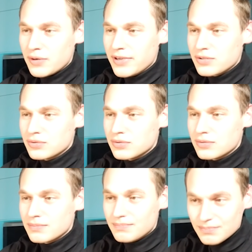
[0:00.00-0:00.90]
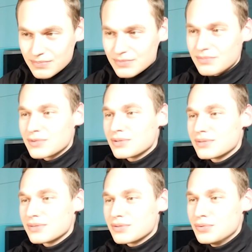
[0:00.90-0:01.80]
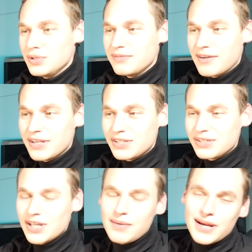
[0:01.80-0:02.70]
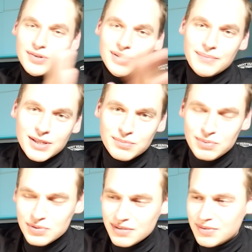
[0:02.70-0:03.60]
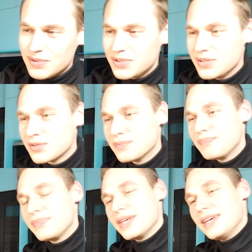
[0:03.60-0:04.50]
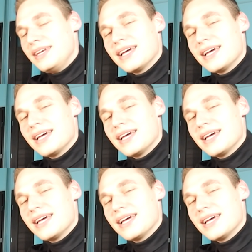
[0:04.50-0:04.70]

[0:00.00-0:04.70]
człowieku. Kurwa, weź... Dobra, już niech będą bluzgi w tym odcinku. I